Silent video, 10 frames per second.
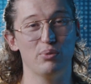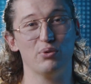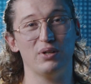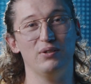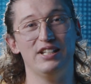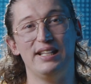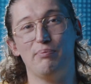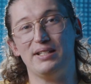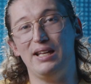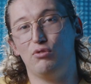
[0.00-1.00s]
besoin de laisser
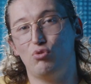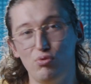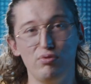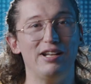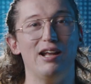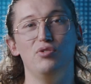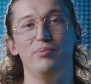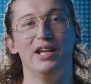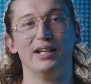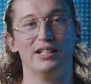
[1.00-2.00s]
passer toute la
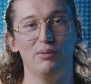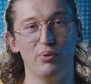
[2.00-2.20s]
lumière qu'il